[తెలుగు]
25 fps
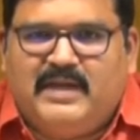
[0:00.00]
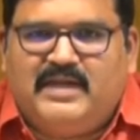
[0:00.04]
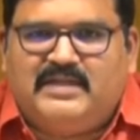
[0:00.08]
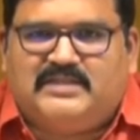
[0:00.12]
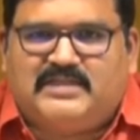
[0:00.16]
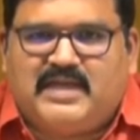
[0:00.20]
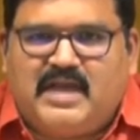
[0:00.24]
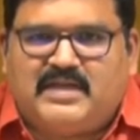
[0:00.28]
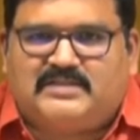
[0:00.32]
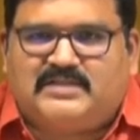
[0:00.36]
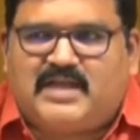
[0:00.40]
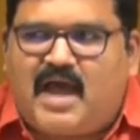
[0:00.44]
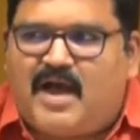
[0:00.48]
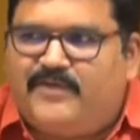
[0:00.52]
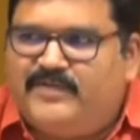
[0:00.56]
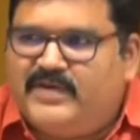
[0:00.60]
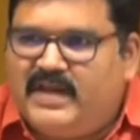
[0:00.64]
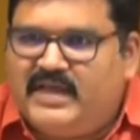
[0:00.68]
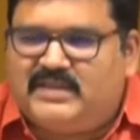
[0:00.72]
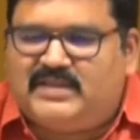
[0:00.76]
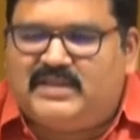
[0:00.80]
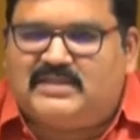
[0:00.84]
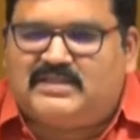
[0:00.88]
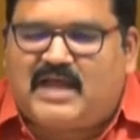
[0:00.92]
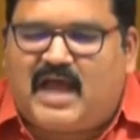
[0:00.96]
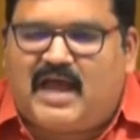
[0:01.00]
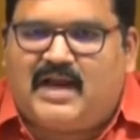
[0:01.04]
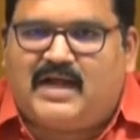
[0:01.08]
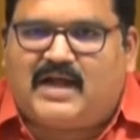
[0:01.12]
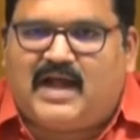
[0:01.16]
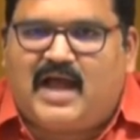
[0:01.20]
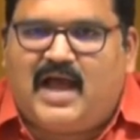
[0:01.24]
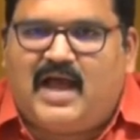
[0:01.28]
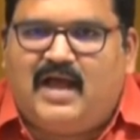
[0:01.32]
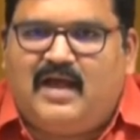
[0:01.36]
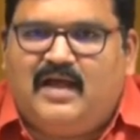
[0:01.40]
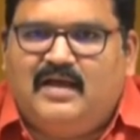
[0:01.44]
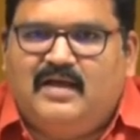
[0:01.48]
మీరు చేసే అవినీతి
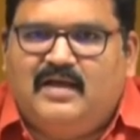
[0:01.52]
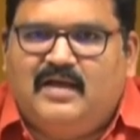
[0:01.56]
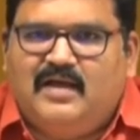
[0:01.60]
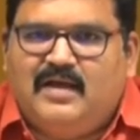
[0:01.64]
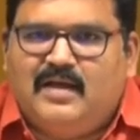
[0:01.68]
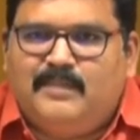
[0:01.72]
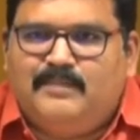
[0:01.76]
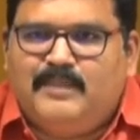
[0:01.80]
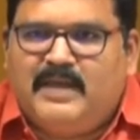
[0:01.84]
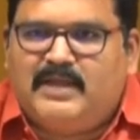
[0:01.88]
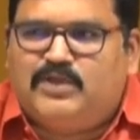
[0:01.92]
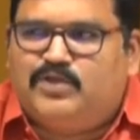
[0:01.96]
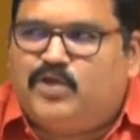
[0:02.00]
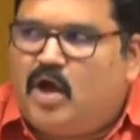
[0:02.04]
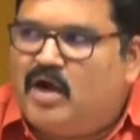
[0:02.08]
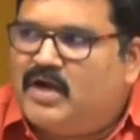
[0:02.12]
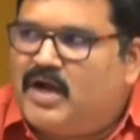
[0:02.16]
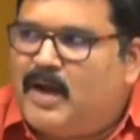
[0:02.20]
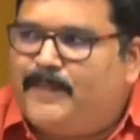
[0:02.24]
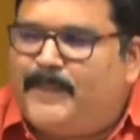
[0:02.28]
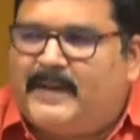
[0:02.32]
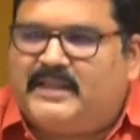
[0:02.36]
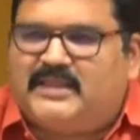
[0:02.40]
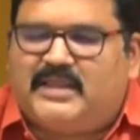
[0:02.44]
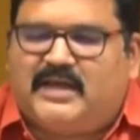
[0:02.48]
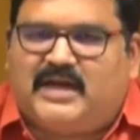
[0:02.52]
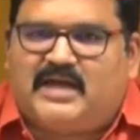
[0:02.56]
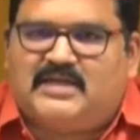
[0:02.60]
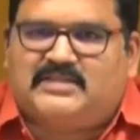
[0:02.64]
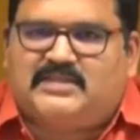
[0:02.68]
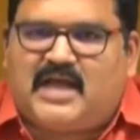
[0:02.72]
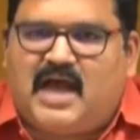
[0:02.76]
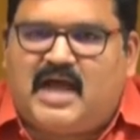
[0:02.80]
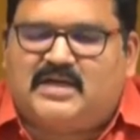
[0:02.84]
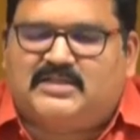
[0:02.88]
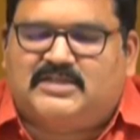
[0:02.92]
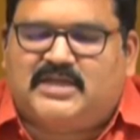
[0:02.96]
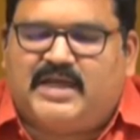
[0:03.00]
చాలక మీ దొంగ పత్రిక
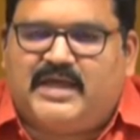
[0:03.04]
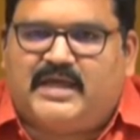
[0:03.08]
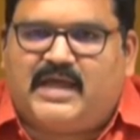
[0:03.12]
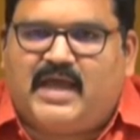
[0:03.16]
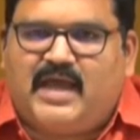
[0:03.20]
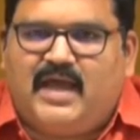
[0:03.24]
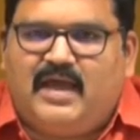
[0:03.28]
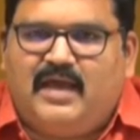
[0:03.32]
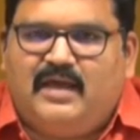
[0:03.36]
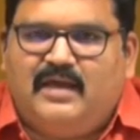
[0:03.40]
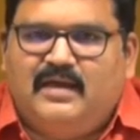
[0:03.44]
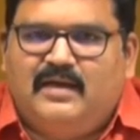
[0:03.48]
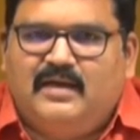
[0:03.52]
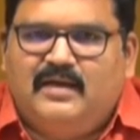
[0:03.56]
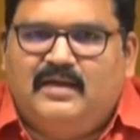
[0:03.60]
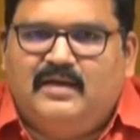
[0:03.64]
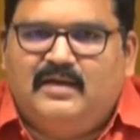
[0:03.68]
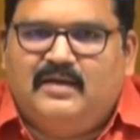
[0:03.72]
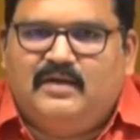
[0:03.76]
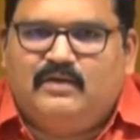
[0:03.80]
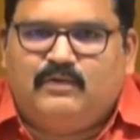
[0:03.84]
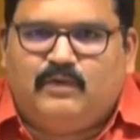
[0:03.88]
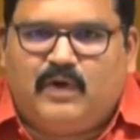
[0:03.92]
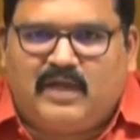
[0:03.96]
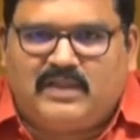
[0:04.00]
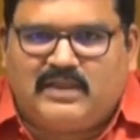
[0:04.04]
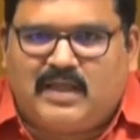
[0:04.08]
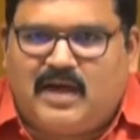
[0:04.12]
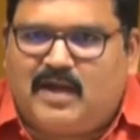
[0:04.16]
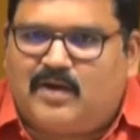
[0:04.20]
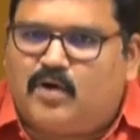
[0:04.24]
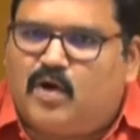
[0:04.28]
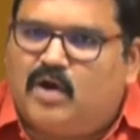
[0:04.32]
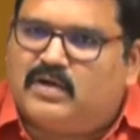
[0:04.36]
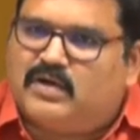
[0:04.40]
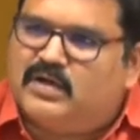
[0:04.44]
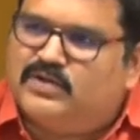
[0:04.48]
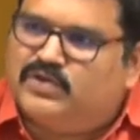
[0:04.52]
సాక్షికి వందల
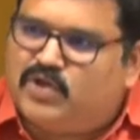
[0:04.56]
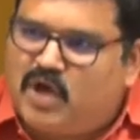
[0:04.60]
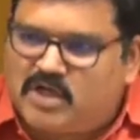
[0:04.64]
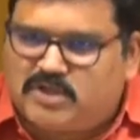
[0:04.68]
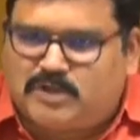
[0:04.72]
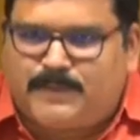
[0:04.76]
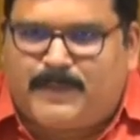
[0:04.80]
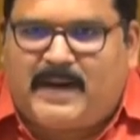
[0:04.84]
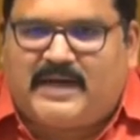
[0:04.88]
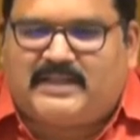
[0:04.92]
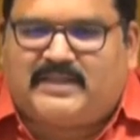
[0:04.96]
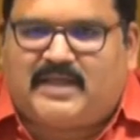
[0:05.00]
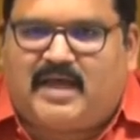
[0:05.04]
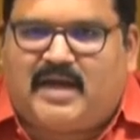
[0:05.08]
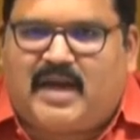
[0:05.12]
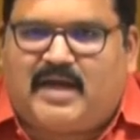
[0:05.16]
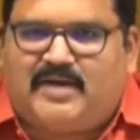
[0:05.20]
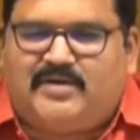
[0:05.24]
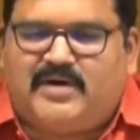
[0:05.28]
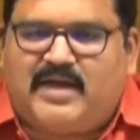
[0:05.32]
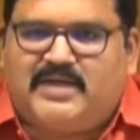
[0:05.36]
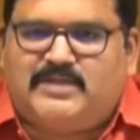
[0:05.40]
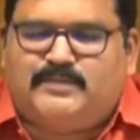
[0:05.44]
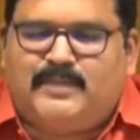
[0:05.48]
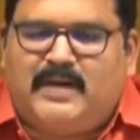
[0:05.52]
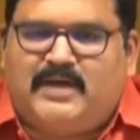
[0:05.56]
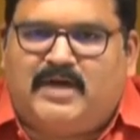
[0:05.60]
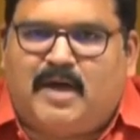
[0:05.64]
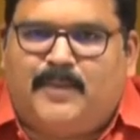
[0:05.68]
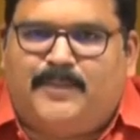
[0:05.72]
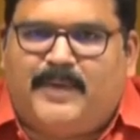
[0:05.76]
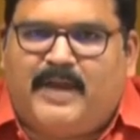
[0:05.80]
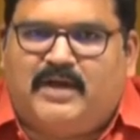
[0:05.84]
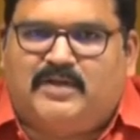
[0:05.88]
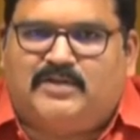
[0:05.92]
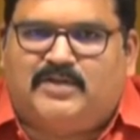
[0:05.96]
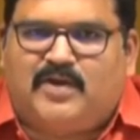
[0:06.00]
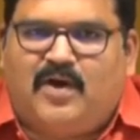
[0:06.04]
కోట్లు దోచిపెడతారు అడ్వర్టైజ్మెంట్ల
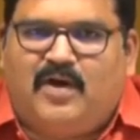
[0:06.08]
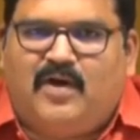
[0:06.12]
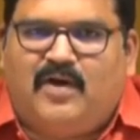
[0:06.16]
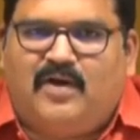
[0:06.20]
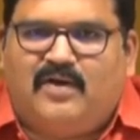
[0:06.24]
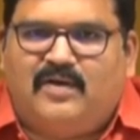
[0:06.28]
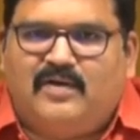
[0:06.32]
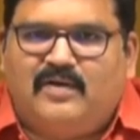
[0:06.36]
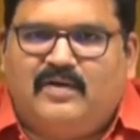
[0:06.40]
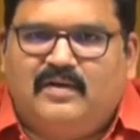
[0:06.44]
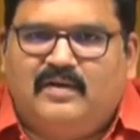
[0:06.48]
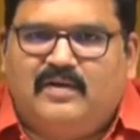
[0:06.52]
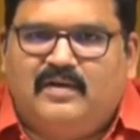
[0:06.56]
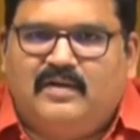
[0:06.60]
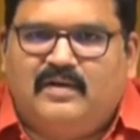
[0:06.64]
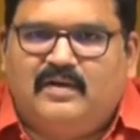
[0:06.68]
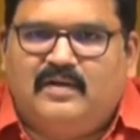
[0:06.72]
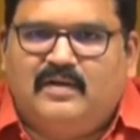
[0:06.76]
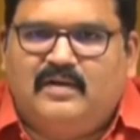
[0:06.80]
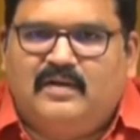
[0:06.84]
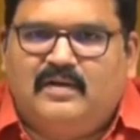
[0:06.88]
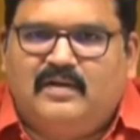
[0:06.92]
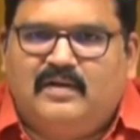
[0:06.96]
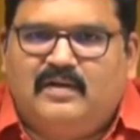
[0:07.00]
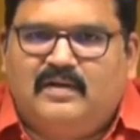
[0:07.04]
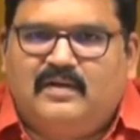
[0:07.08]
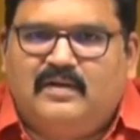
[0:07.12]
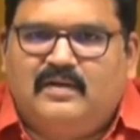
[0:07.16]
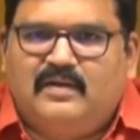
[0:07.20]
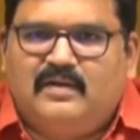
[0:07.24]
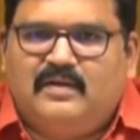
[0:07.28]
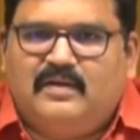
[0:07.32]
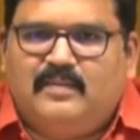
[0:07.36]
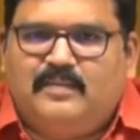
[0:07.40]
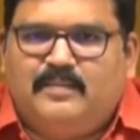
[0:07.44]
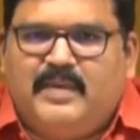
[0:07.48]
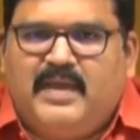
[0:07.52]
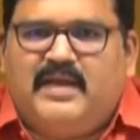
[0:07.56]
పేరుతో
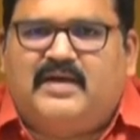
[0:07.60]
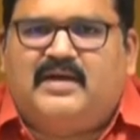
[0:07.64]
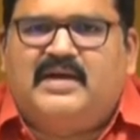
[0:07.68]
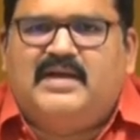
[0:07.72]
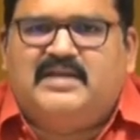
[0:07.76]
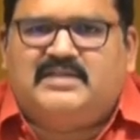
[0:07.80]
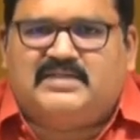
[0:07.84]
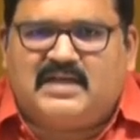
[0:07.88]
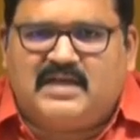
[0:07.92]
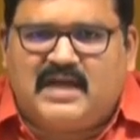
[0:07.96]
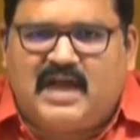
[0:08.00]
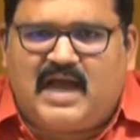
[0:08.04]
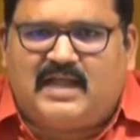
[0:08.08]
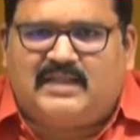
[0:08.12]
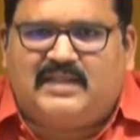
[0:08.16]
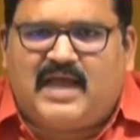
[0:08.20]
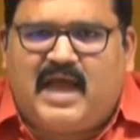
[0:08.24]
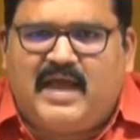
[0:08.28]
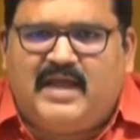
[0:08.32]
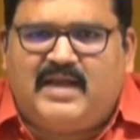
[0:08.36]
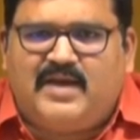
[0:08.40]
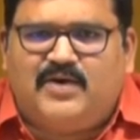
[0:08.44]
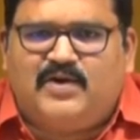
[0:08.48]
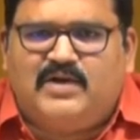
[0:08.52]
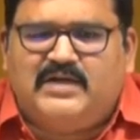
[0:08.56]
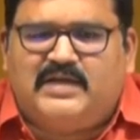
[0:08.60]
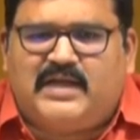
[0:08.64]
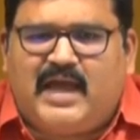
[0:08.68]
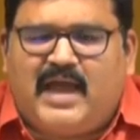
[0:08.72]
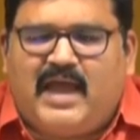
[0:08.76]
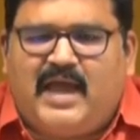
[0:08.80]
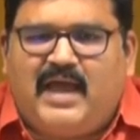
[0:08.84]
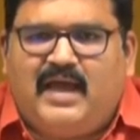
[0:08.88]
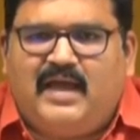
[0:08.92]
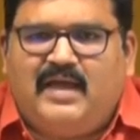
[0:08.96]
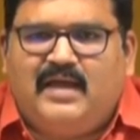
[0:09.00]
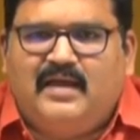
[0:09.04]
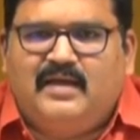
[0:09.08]
మీకు నిజంగా ధైర్యం ఉంటే
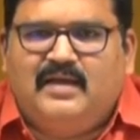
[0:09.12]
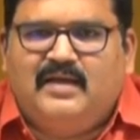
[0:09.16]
